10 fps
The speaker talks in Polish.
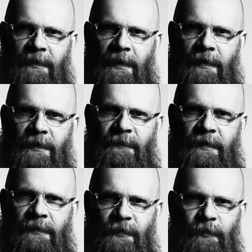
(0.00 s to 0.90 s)
na
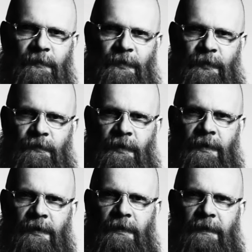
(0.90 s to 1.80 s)
Adwent zrobimy sobie
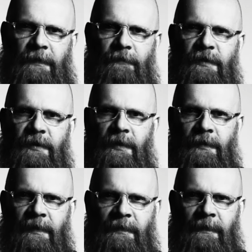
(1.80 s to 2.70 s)
mini
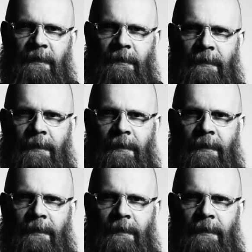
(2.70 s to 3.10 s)
rekolekcję.